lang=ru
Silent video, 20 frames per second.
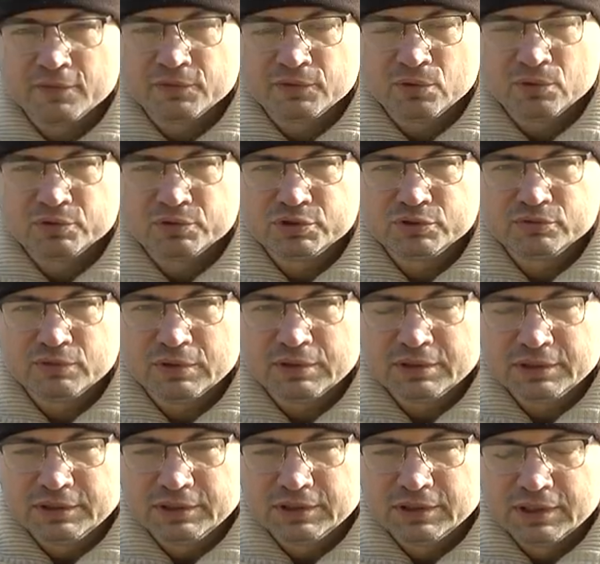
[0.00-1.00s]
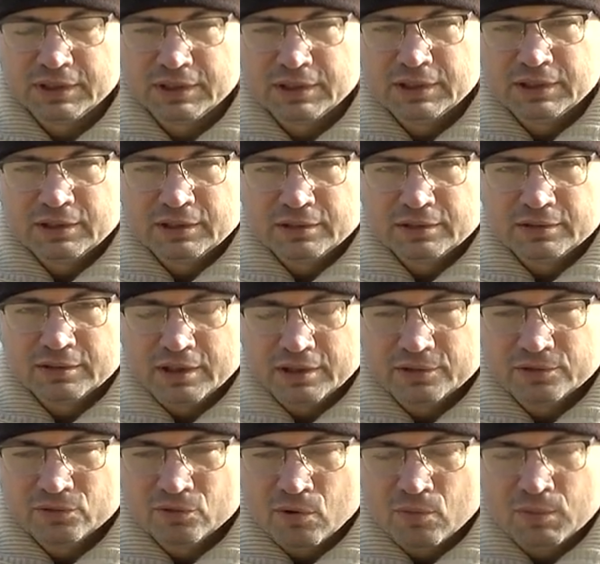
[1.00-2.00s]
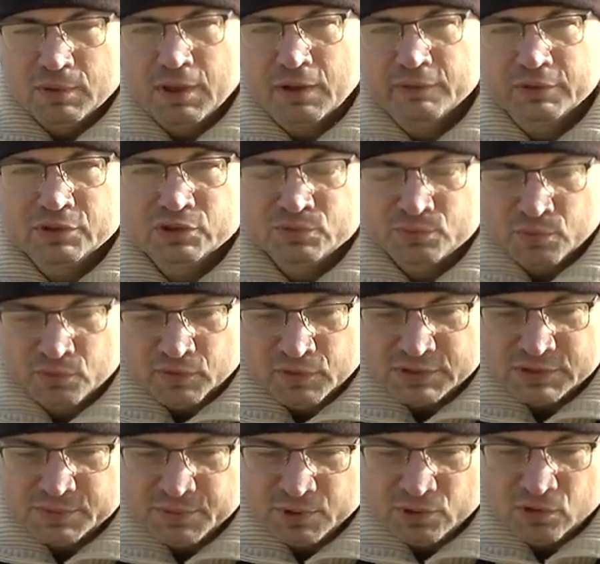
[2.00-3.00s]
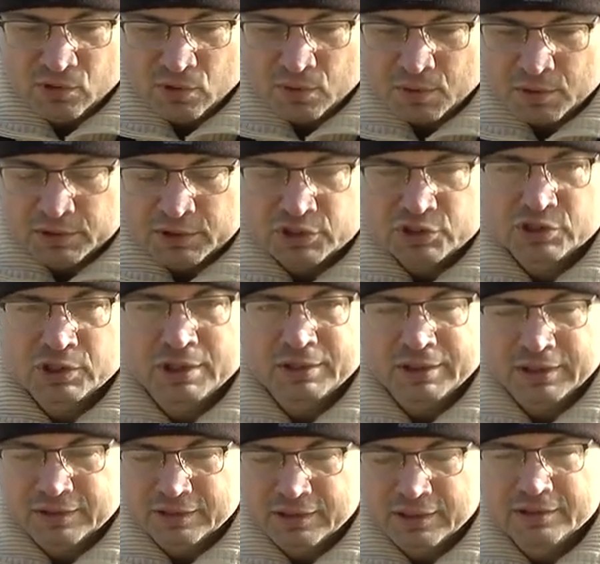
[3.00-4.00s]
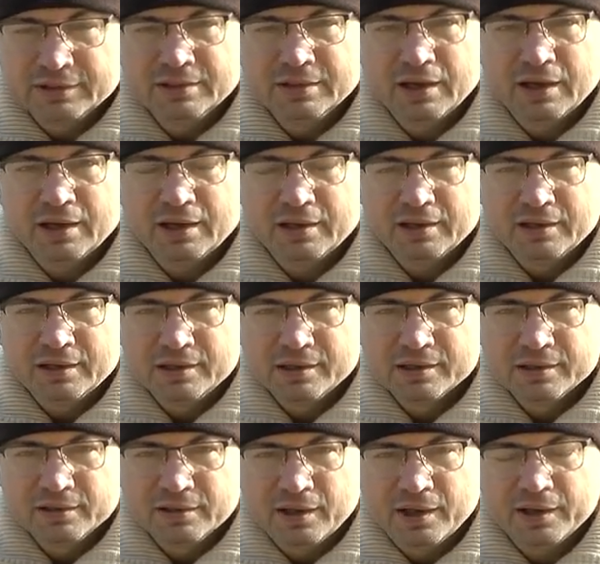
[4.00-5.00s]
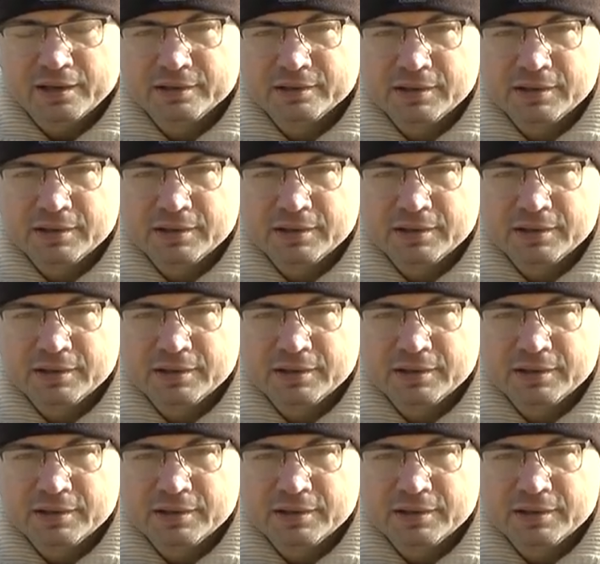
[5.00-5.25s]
в толще воды на дном. Главное, чтобы у вас прикормка дошла она до дна, легла, и